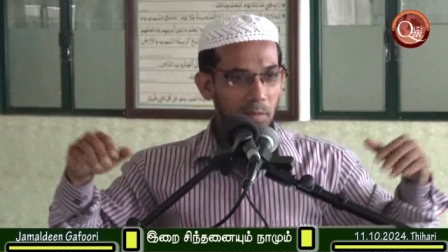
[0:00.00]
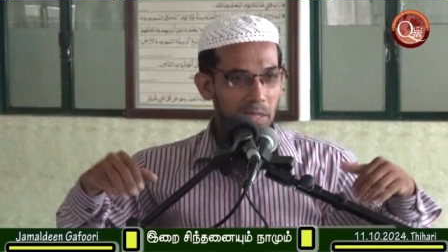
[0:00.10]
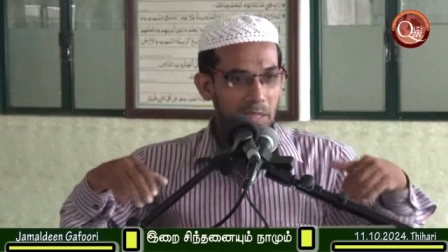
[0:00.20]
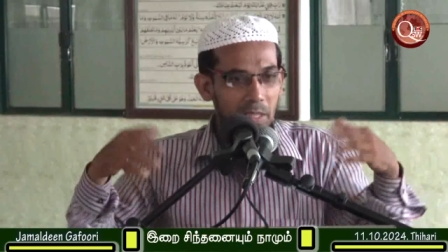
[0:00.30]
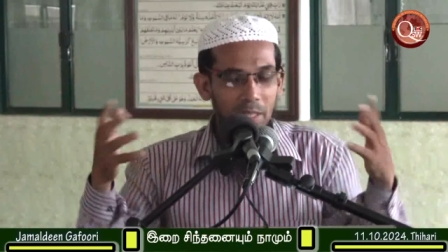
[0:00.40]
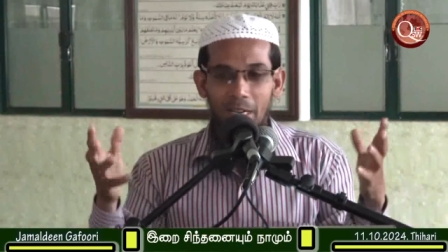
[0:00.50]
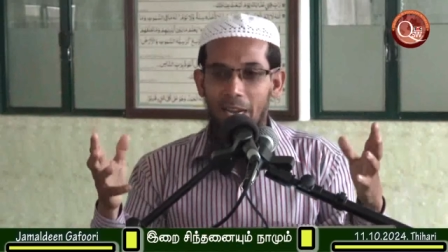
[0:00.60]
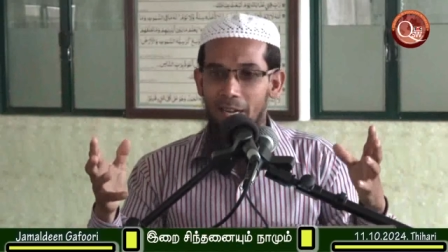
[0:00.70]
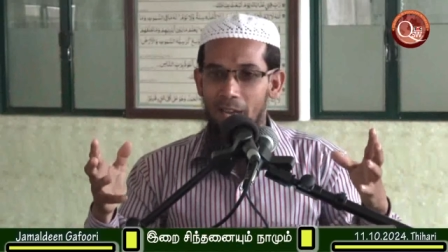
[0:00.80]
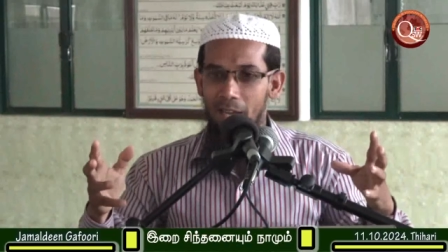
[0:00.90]
மிச்சம்
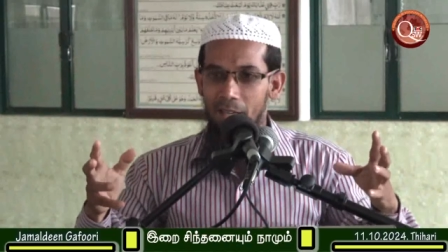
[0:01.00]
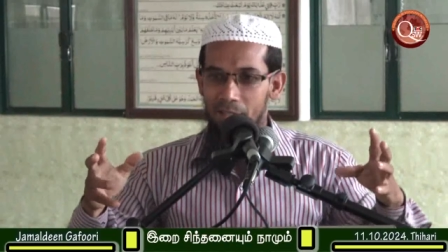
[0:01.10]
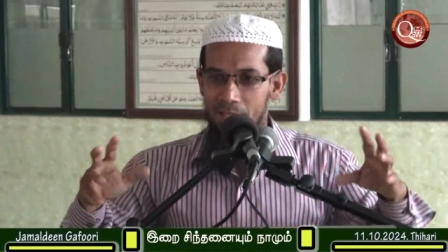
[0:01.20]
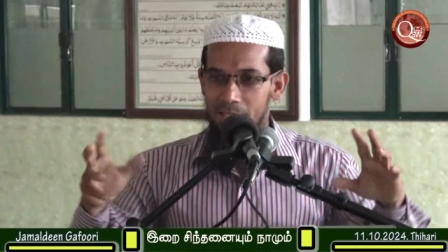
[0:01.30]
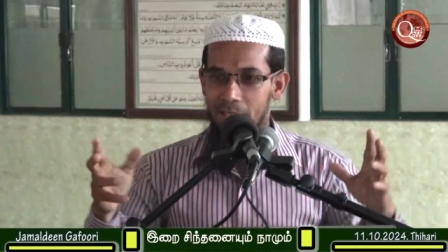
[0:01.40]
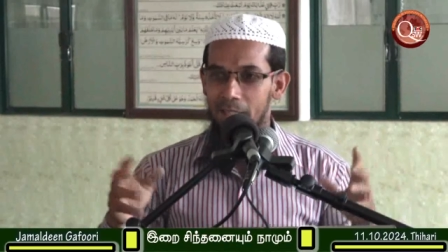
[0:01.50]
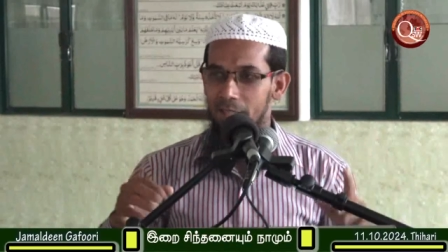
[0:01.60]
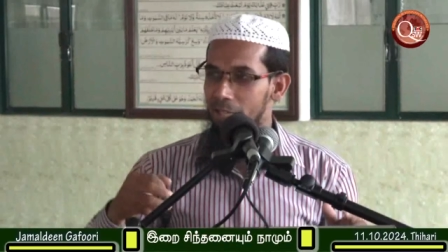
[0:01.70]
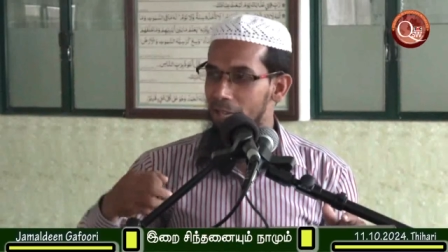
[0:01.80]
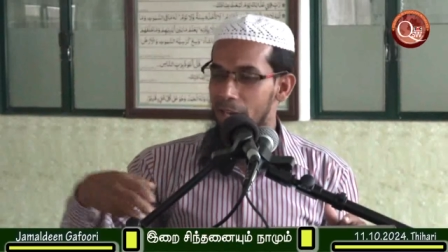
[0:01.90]
டயர்டாகி ரிஸ்க்
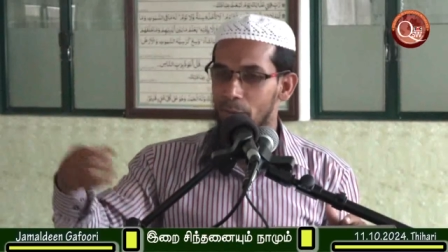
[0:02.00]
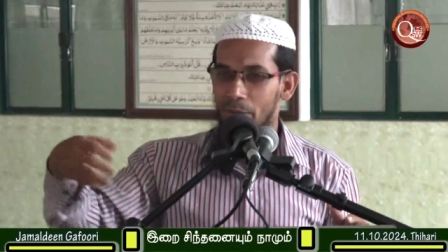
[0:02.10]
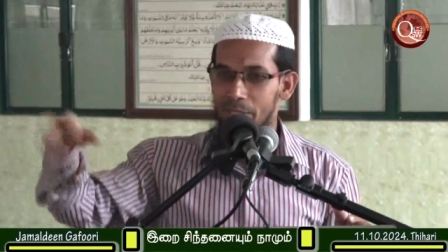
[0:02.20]
எடுத்து எல்லாரையும்